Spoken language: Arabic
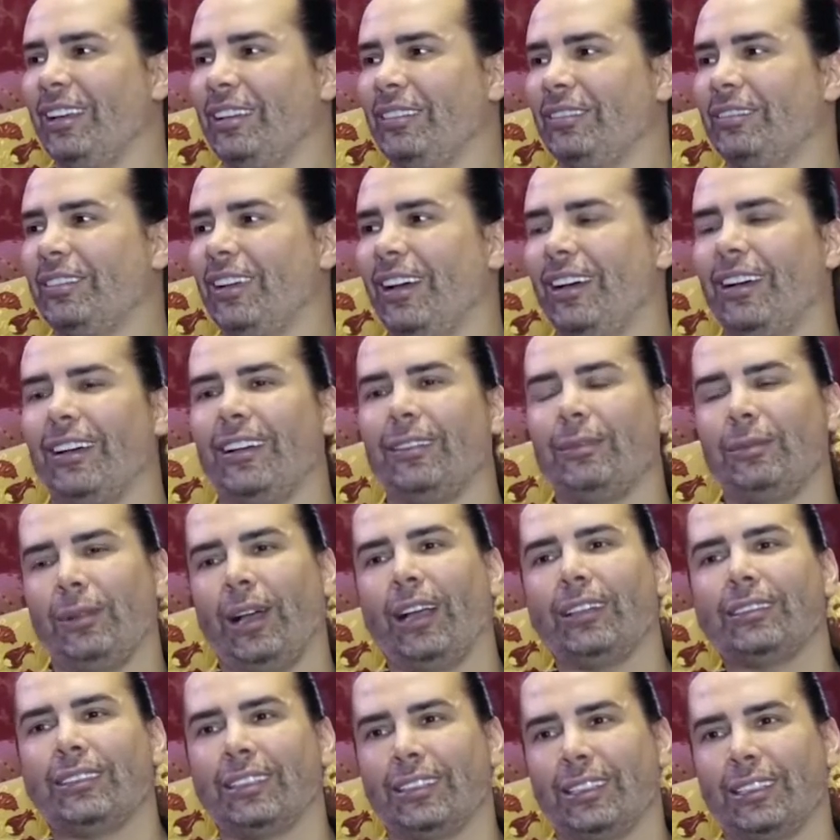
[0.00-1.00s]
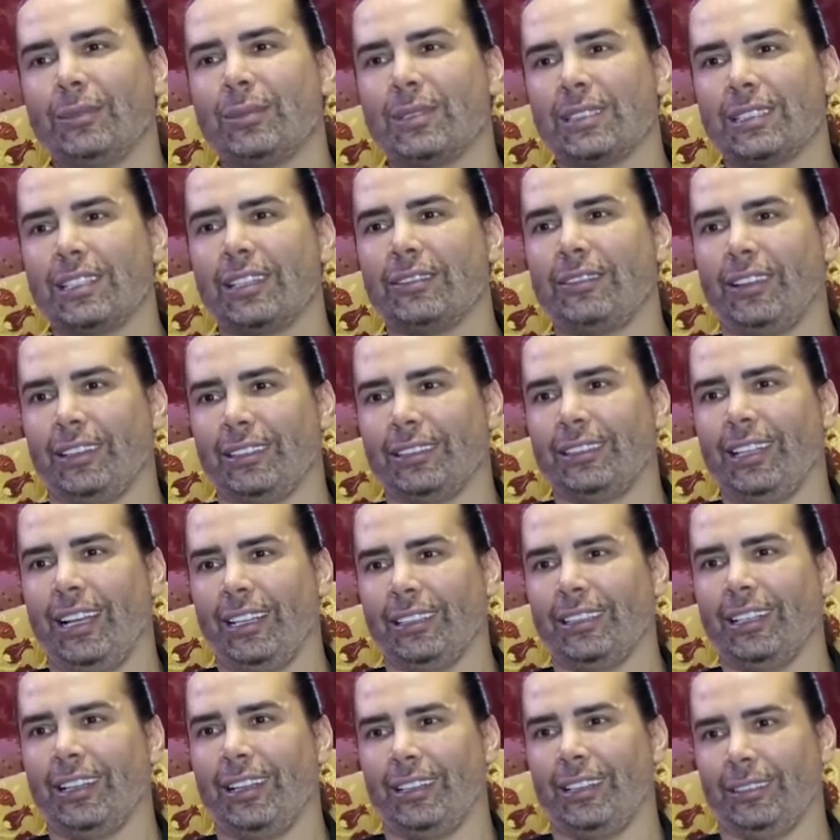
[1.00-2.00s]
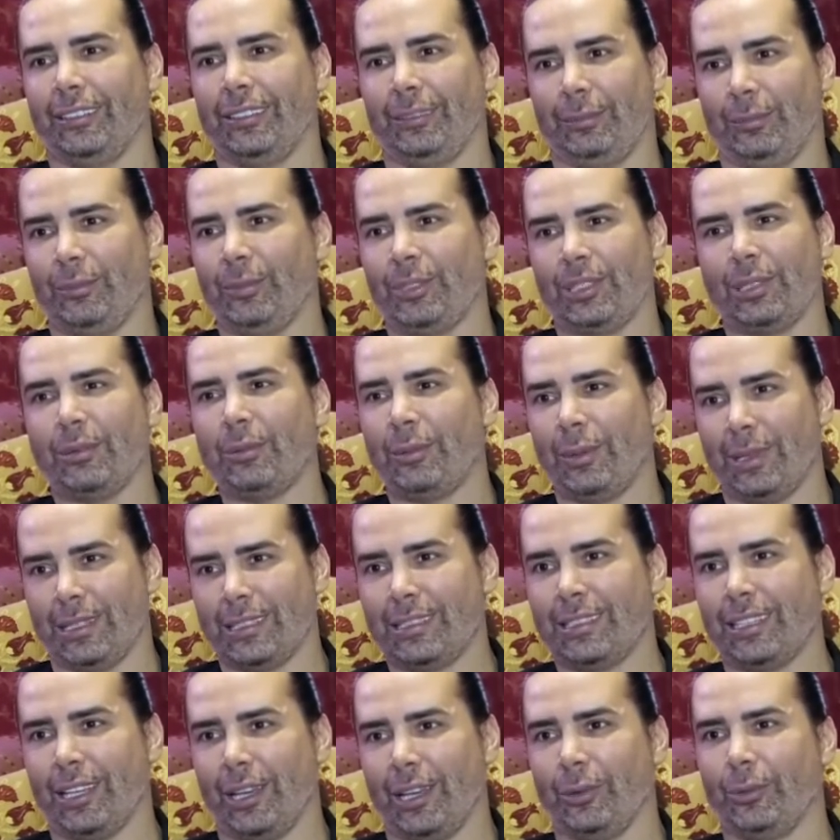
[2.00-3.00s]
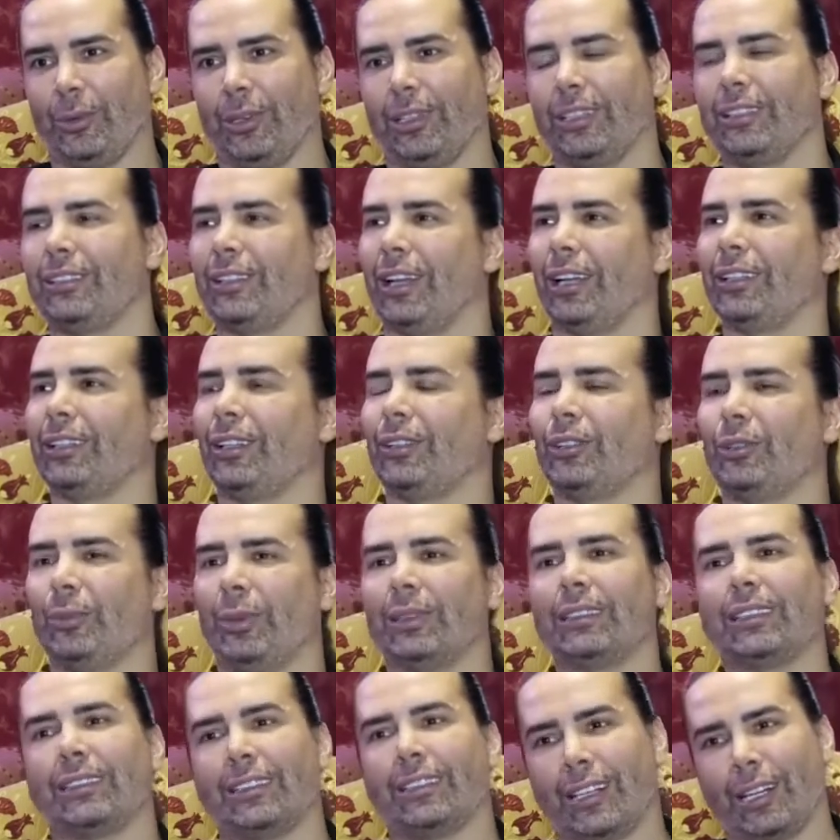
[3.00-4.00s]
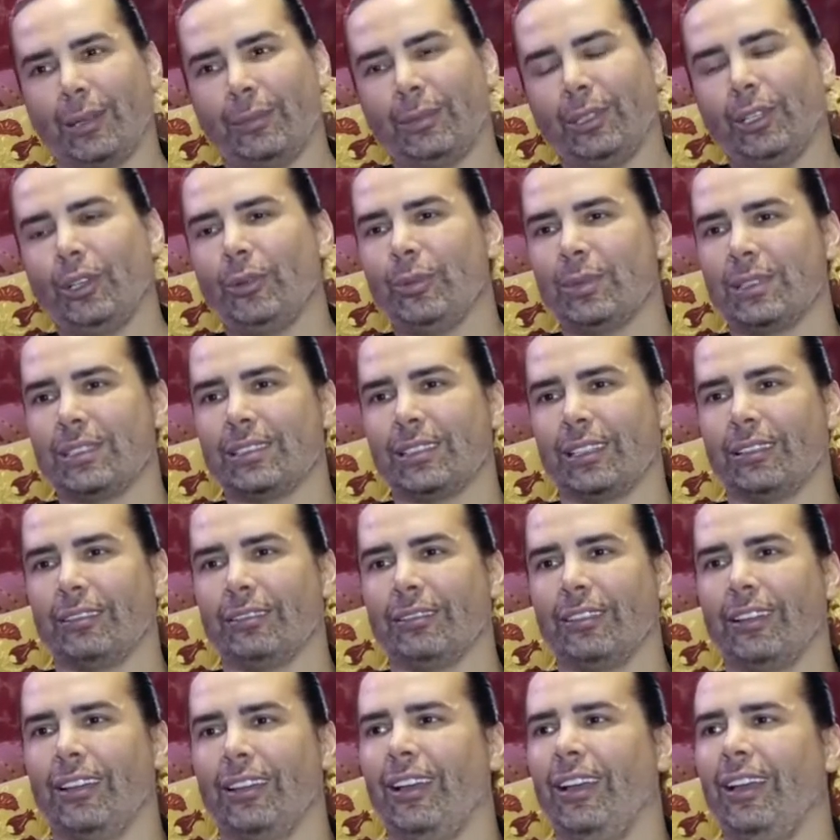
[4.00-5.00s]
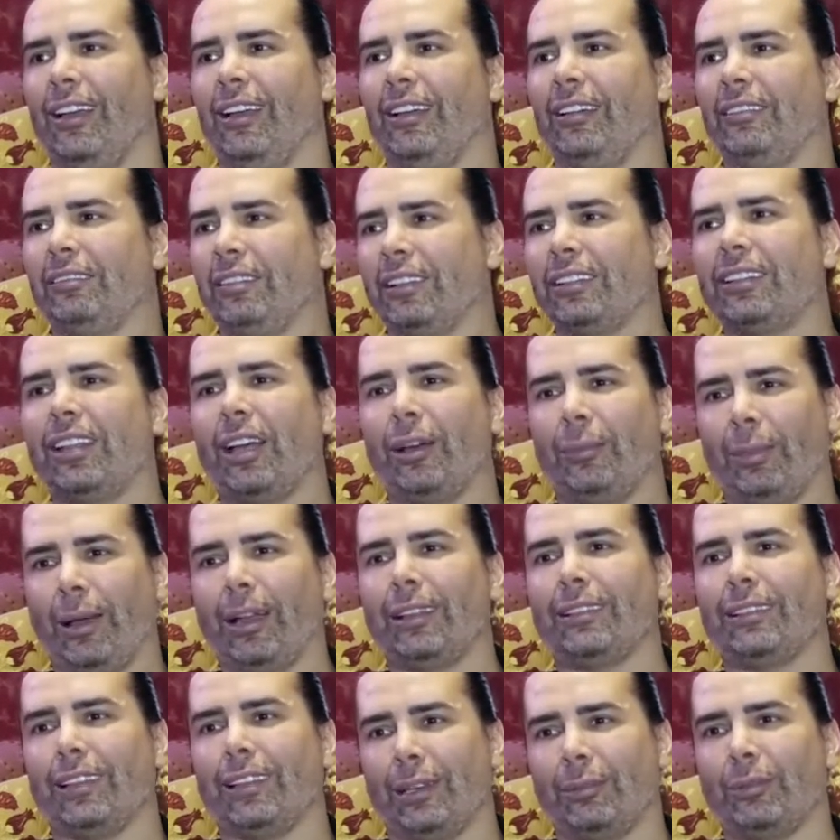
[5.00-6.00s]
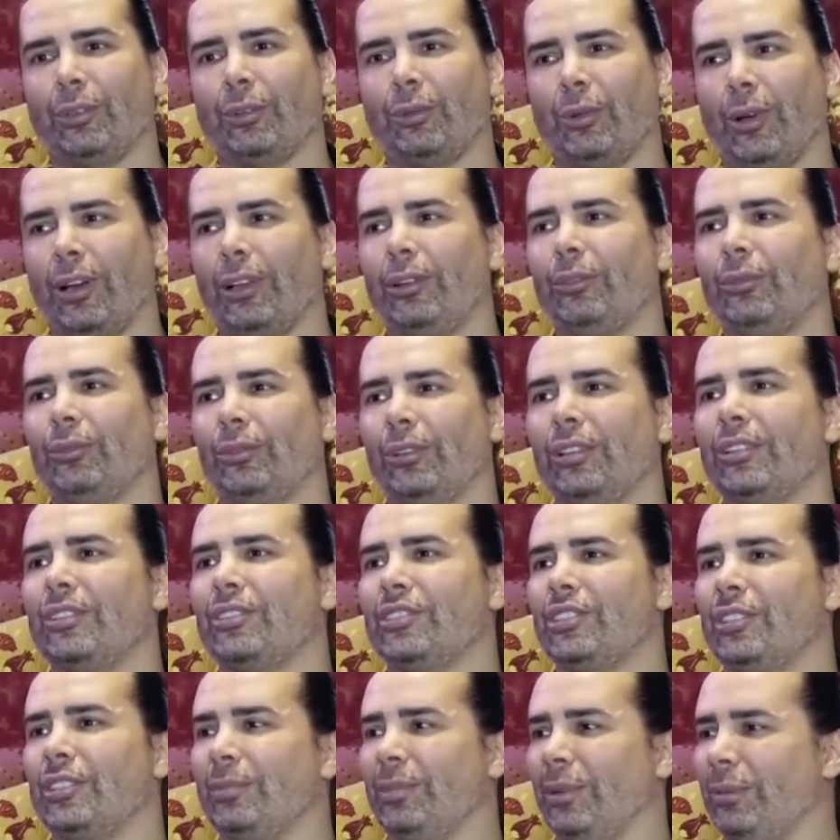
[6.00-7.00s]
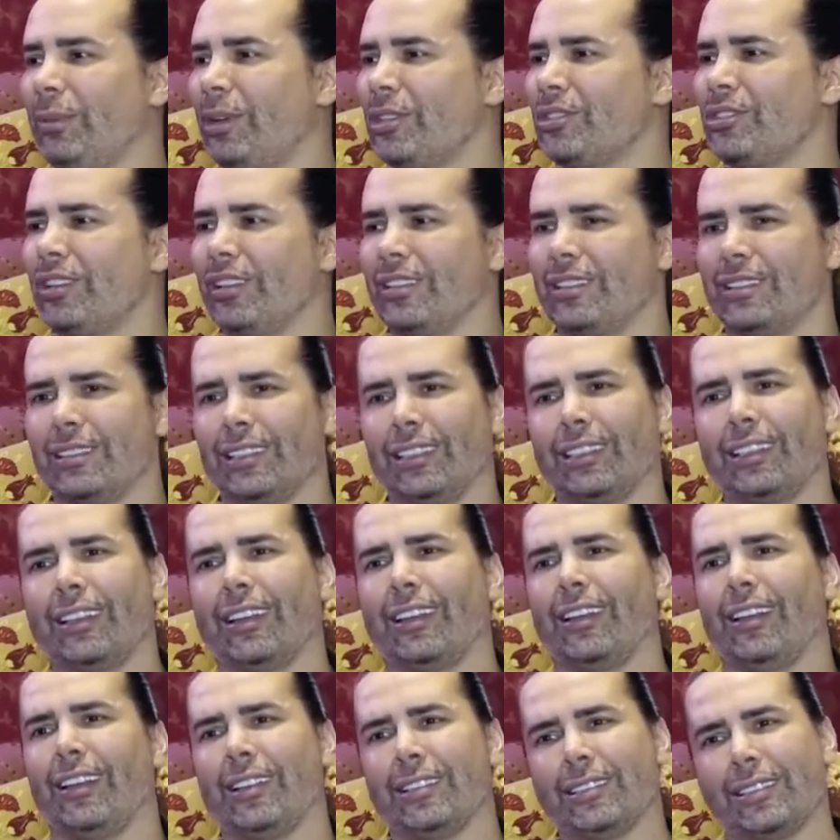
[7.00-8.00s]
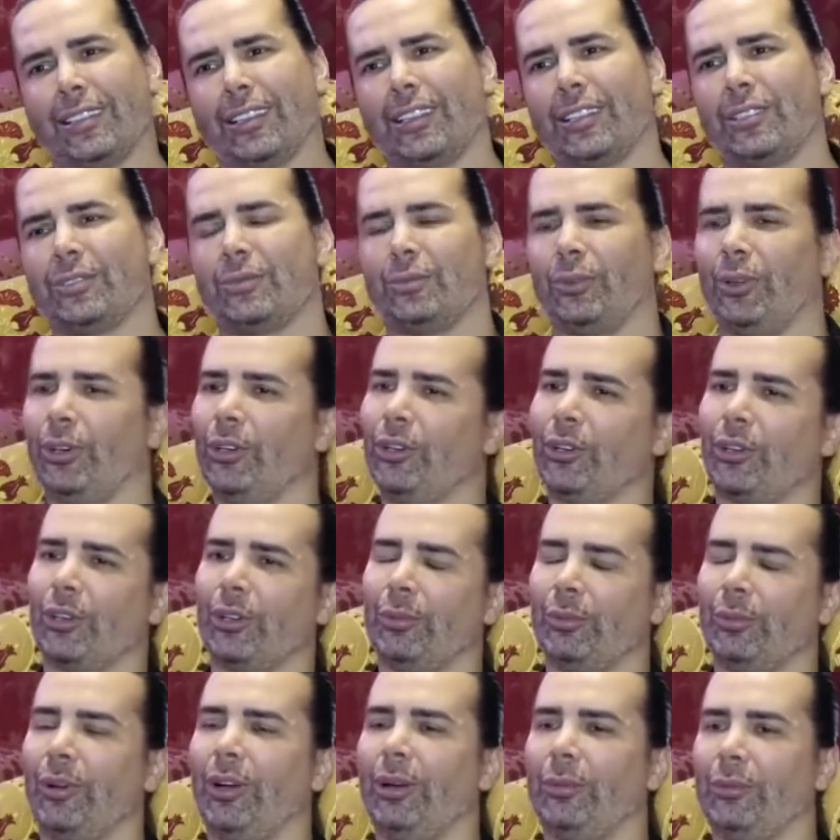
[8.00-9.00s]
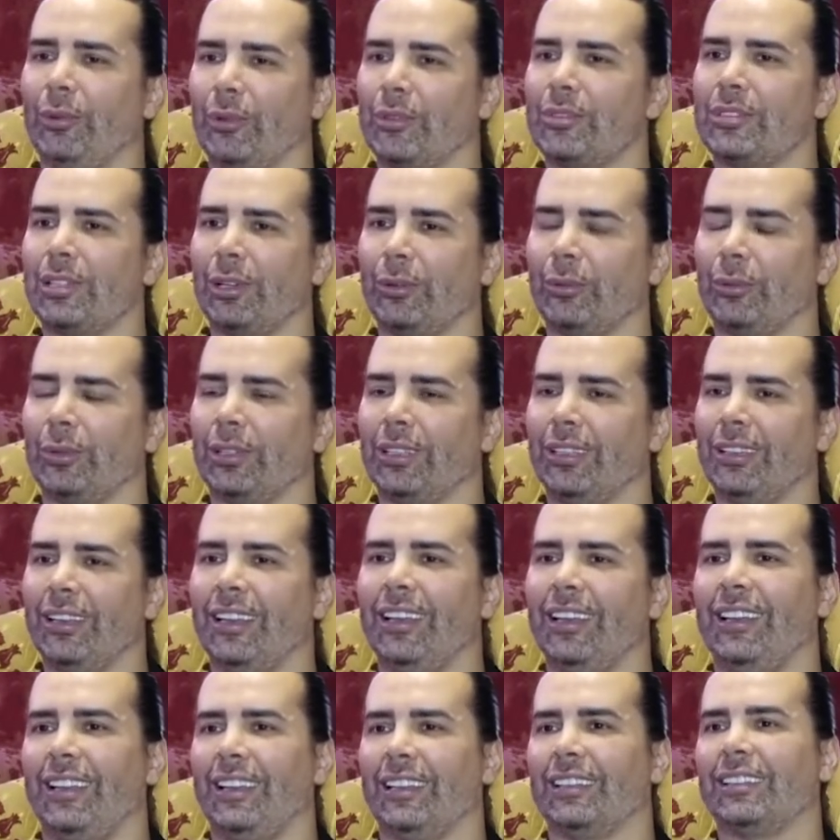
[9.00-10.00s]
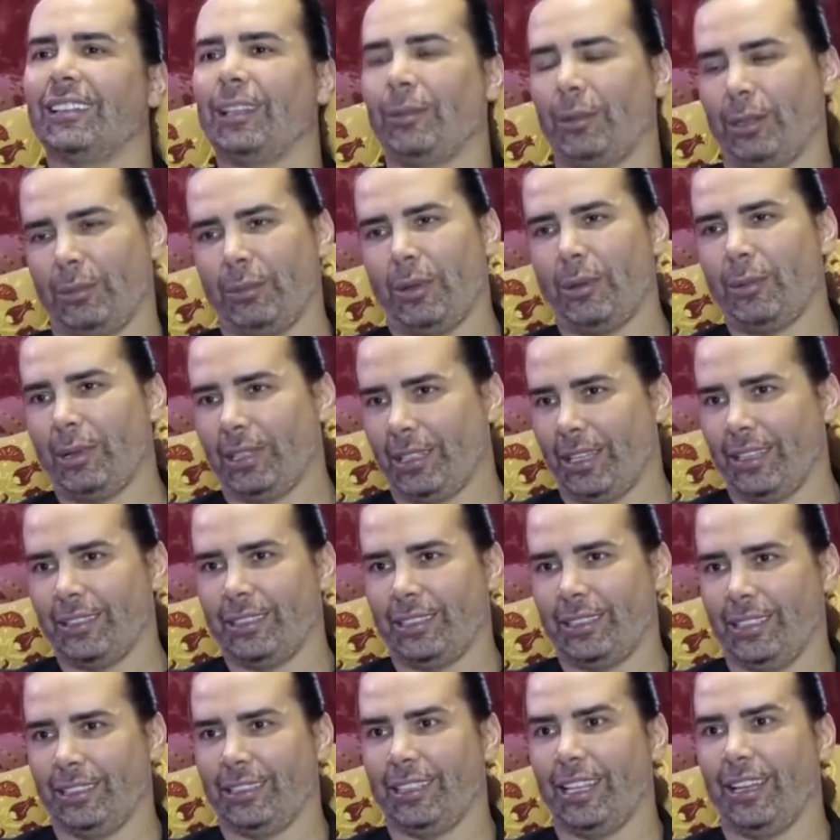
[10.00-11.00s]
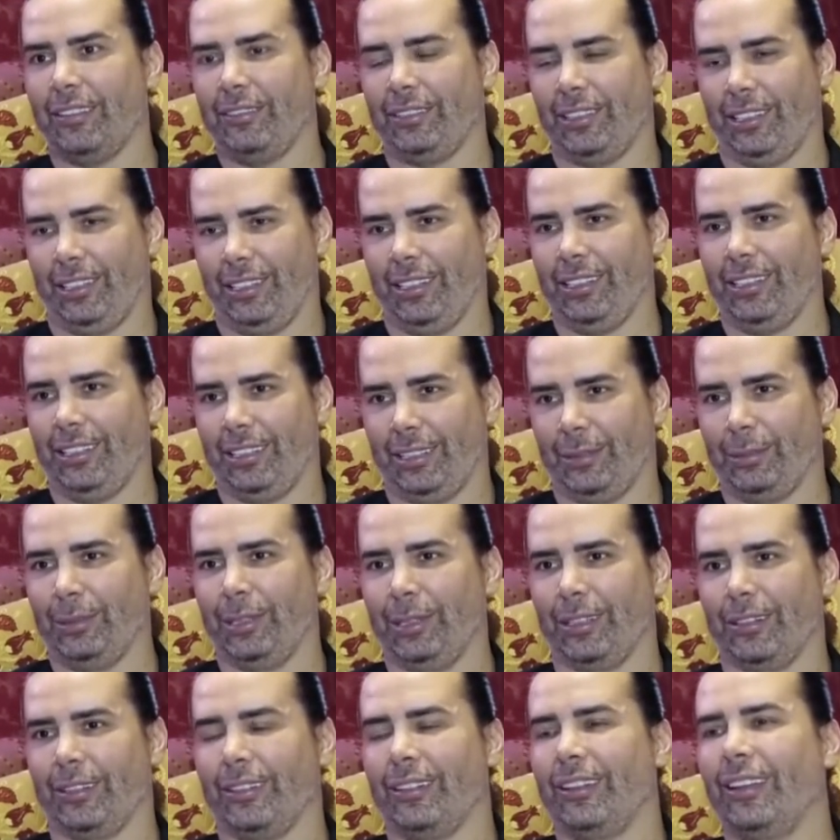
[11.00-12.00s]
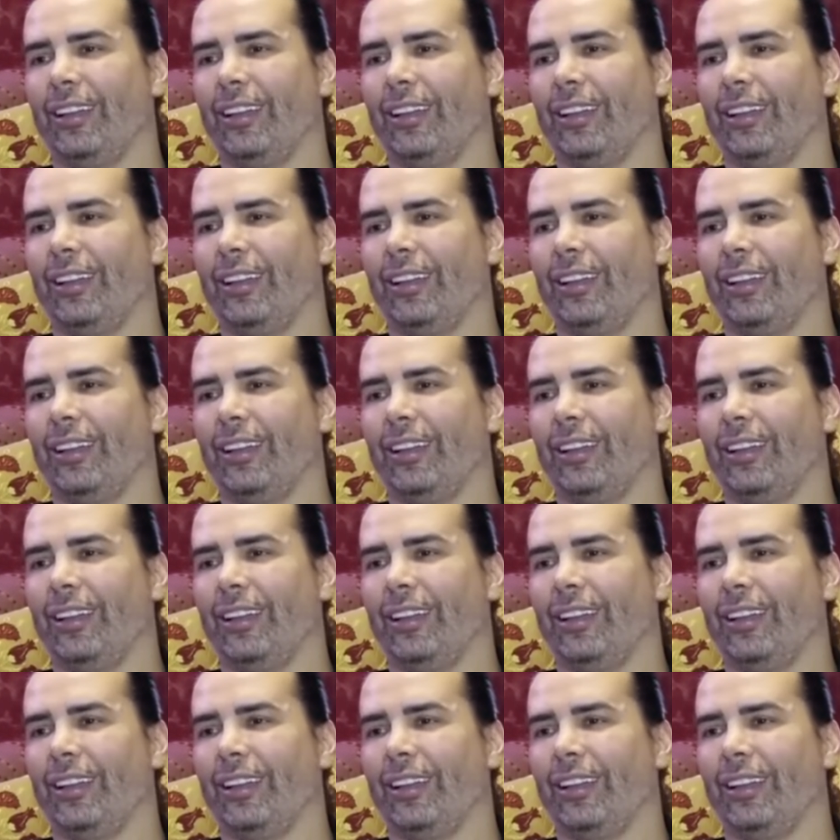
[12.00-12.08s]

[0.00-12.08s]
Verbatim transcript: فحطتني بالصيف عند حدا عند مصمم ازياء هو كنت قاعد عنده بعطله الربيع وبالصيف فتابعت هالمنوال وكنت جيب قماشات صغيره اصقص واخرب واعمل وسوي طبعا ماما كانت هي الدافع اللي كبير